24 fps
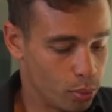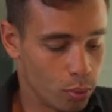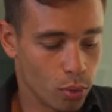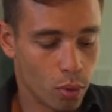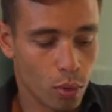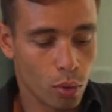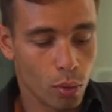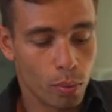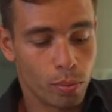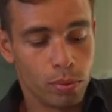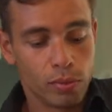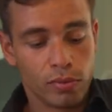
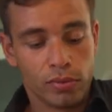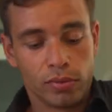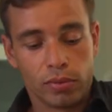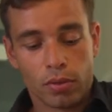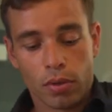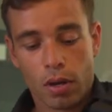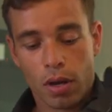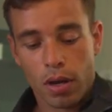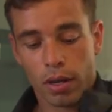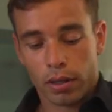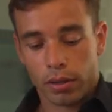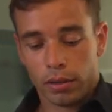pour
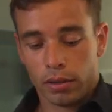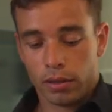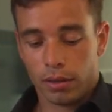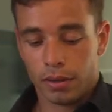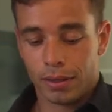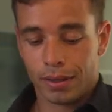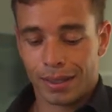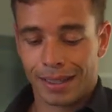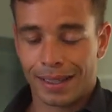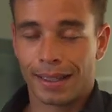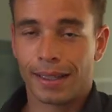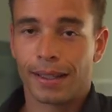pouvoir
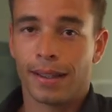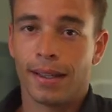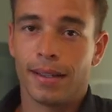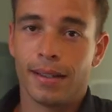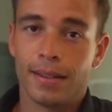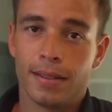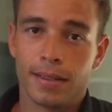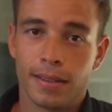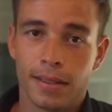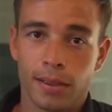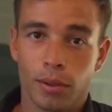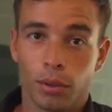
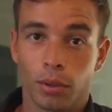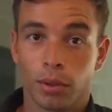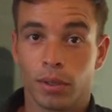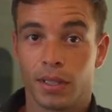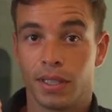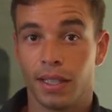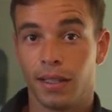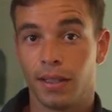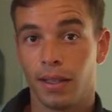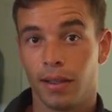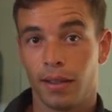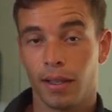réaliser donc
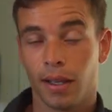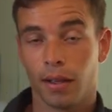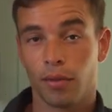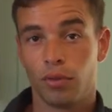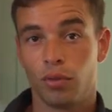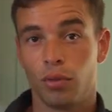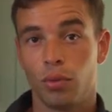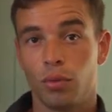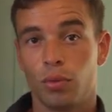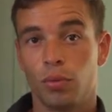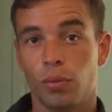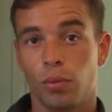cette
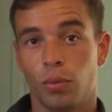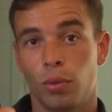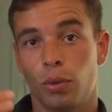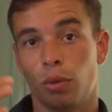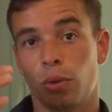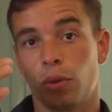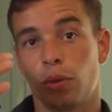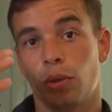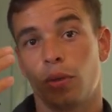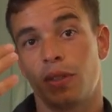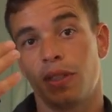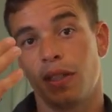interview.
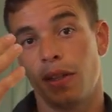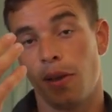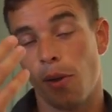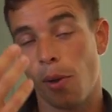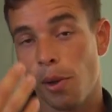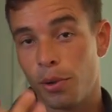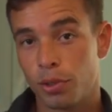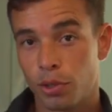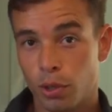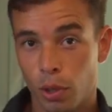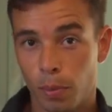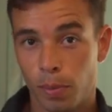Donc c'est
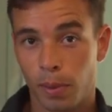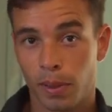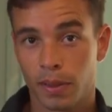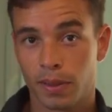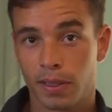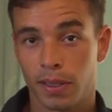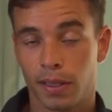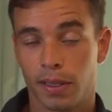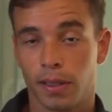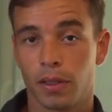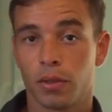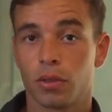un seul plan
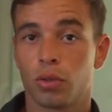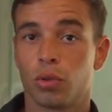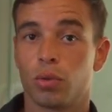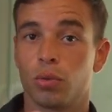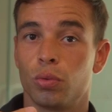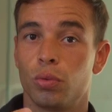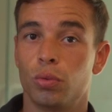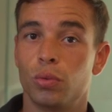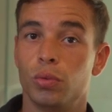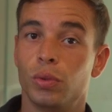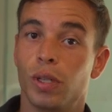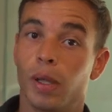séquence
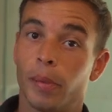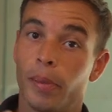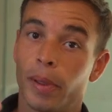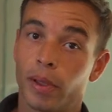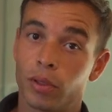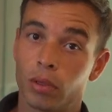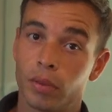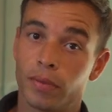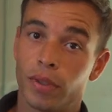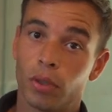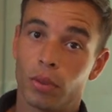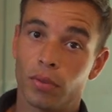où la
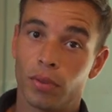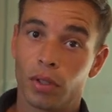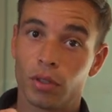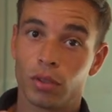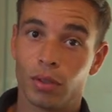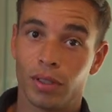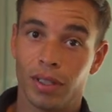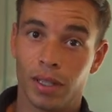personne va devoir se